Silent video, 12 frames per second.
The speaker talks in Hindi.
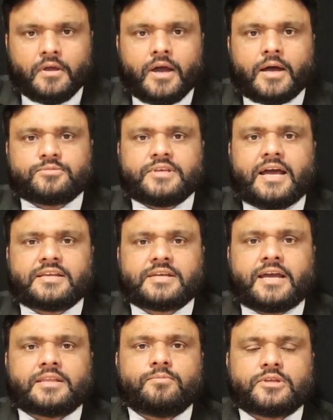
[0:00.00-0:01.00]
अब ज़िया
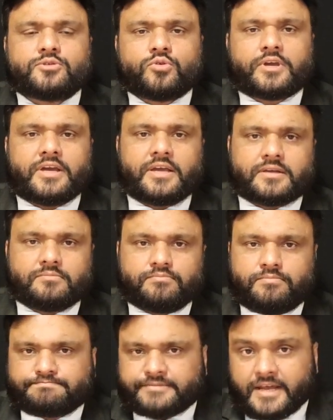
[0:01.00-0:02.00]
शाहिद भी चूँकि एक
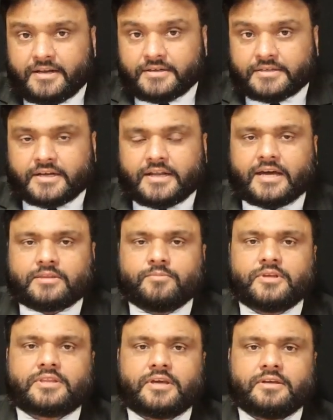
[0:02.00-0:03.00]
टैलेंटेड
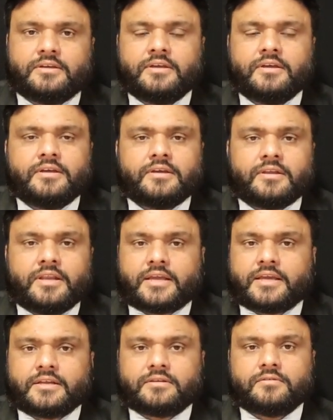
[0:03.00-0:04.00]
आदमी थे
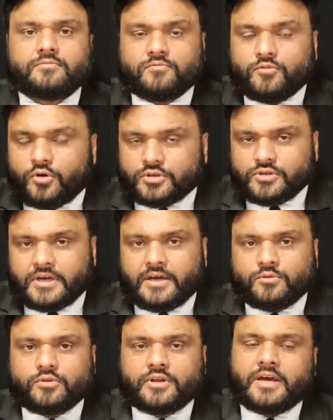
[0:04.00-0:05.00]
लेकिन वो जो
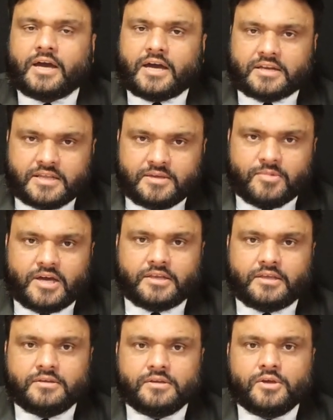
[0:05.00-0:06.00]
है उन्होंने हार नहीं
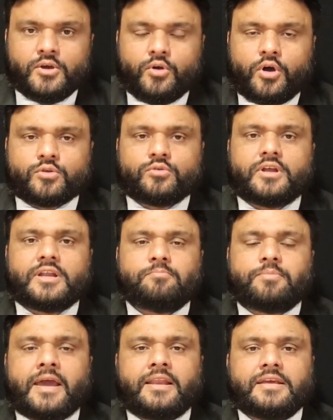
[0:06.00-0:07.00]
मानी और उन्होंने
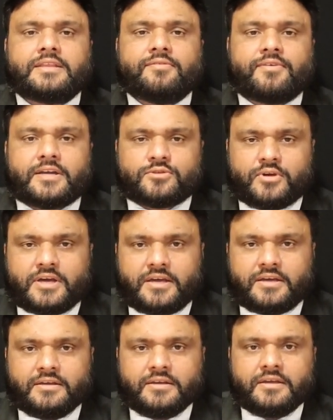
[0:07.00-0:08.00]
पहली दफ़ा जो
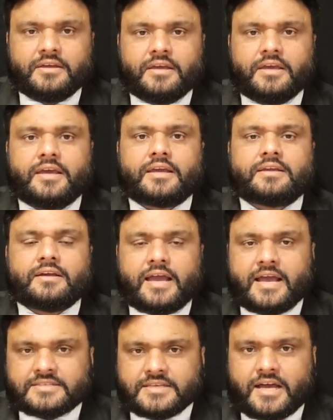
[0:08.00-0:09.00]
है एक
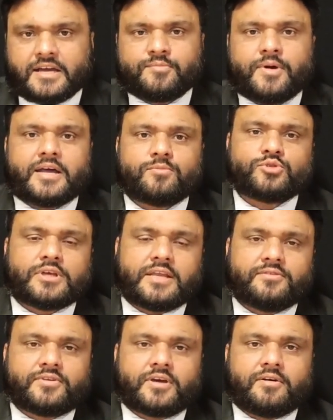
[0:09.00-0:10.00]
ऐसा अखबार
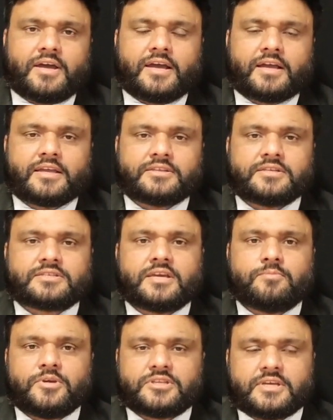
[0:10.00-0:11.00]
मुतारफ़ करवाया कि
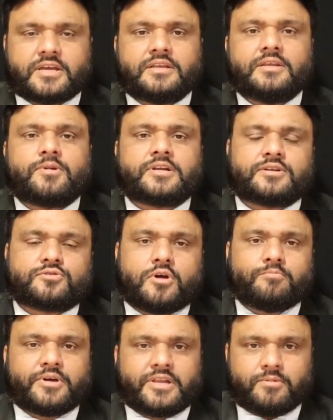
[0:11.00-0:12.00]
जिसके पीछे एक लिमिटेड
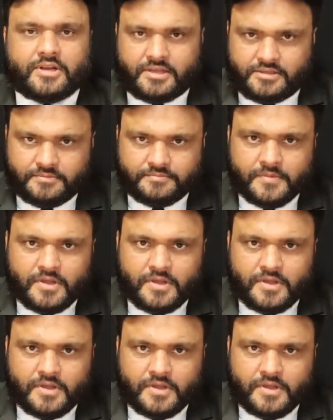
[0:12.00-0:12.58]
कंपनी बना दी